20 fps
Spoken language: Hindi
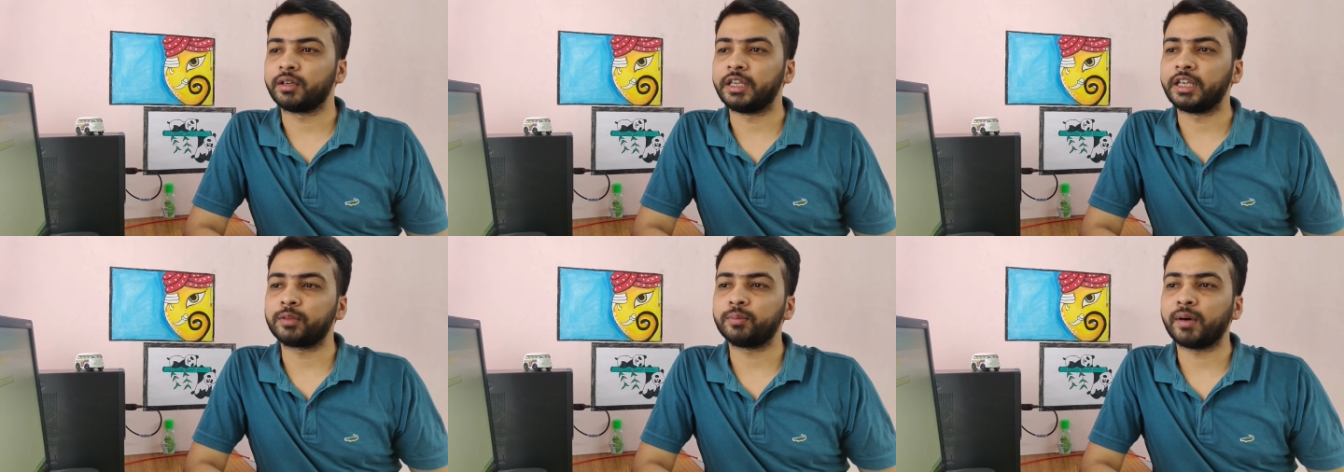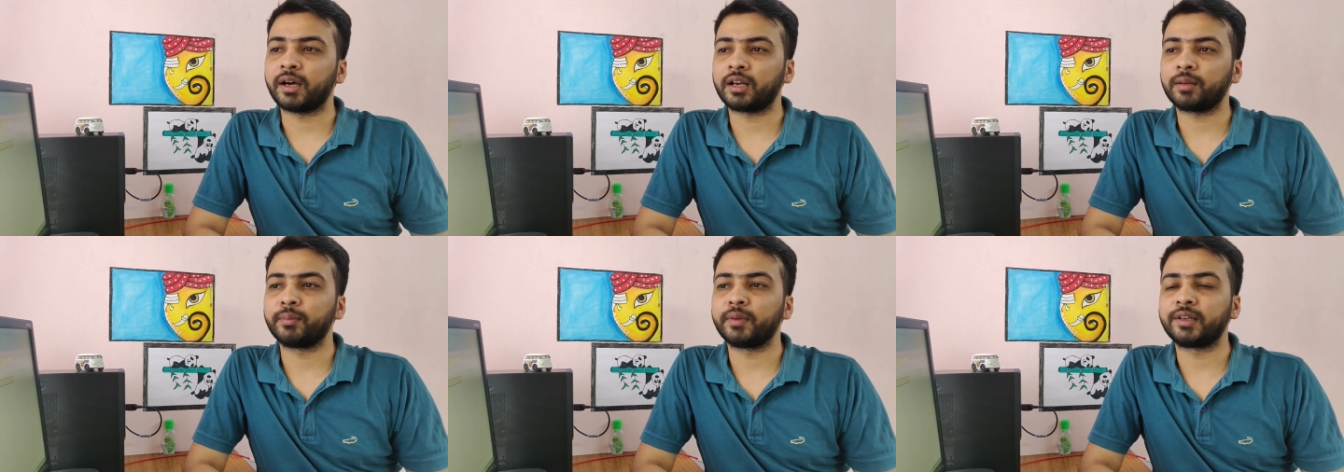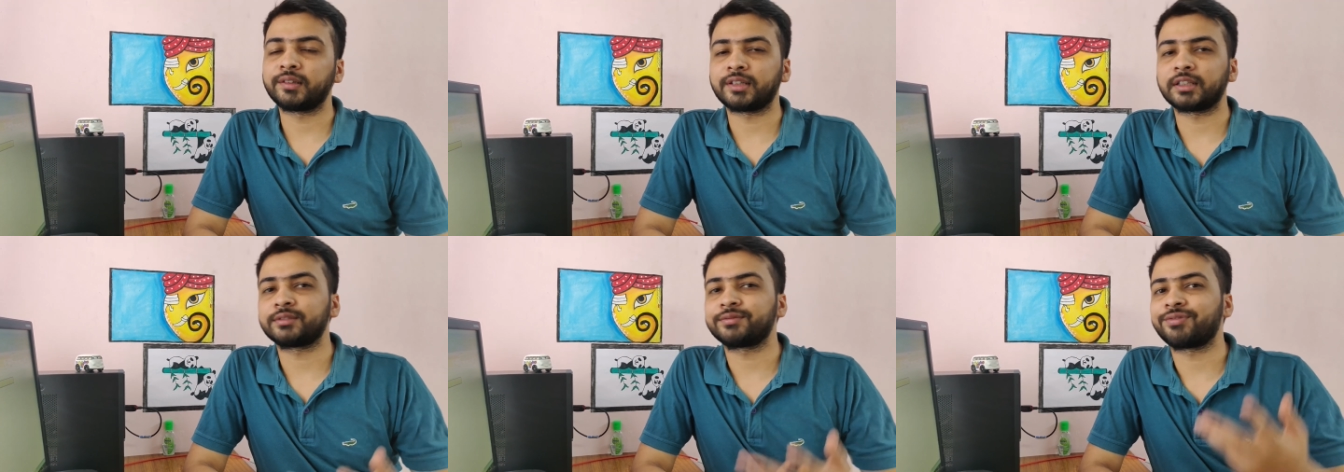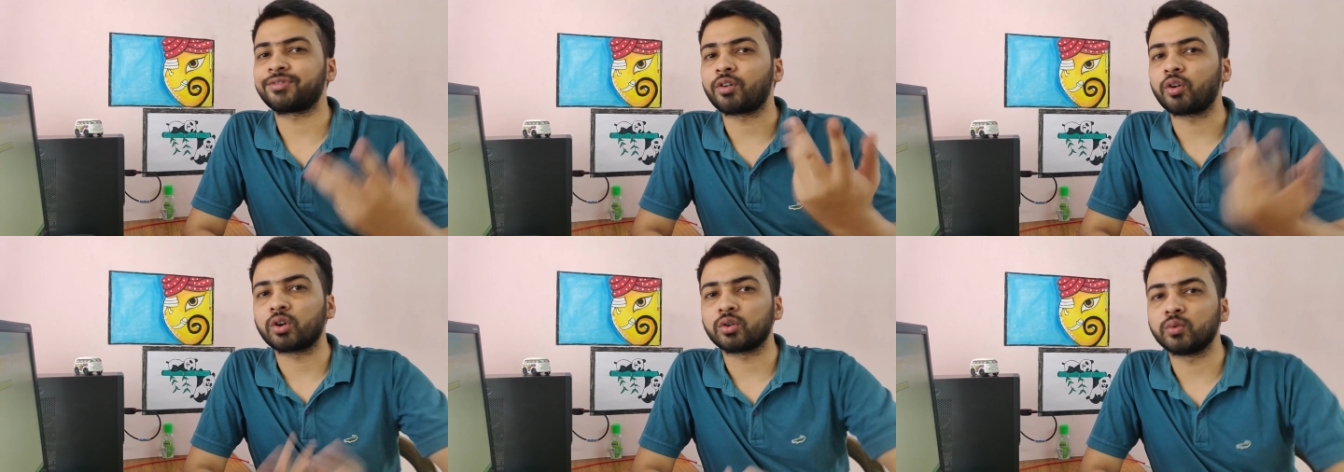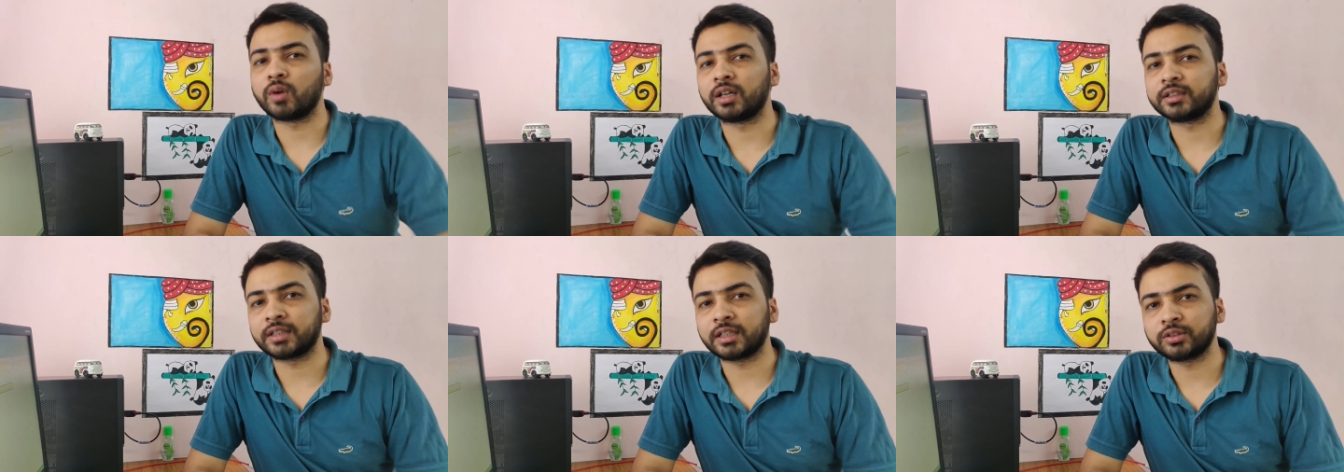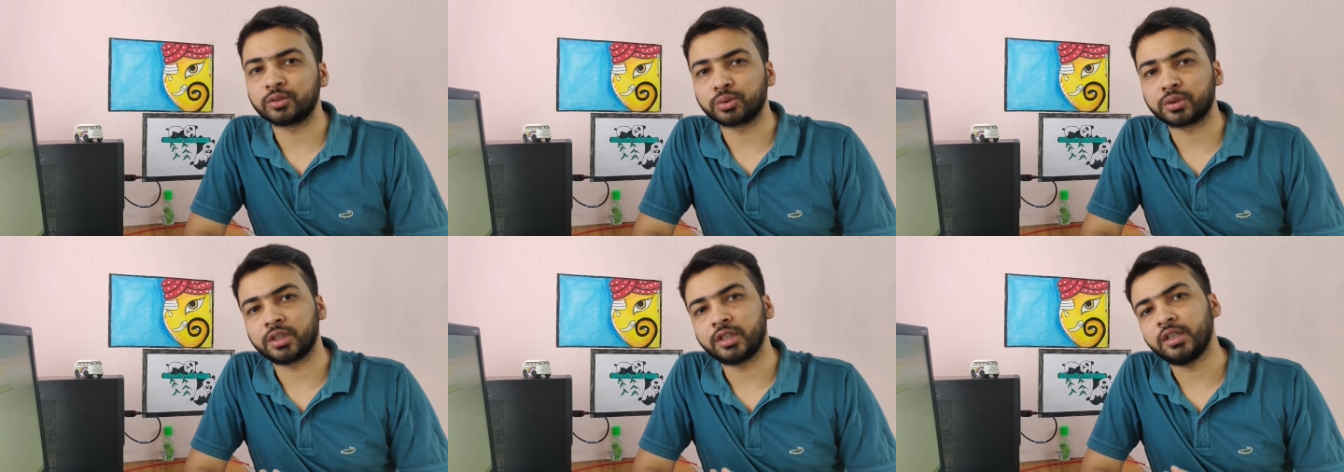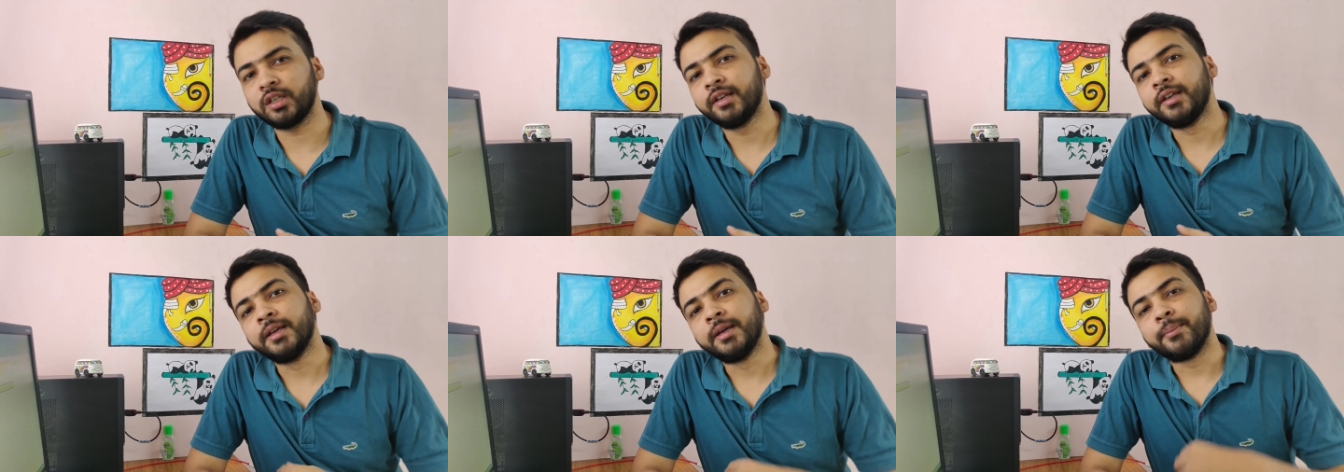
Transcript: एक बार मेरे साथ फ्रॉड हुआ था जो कि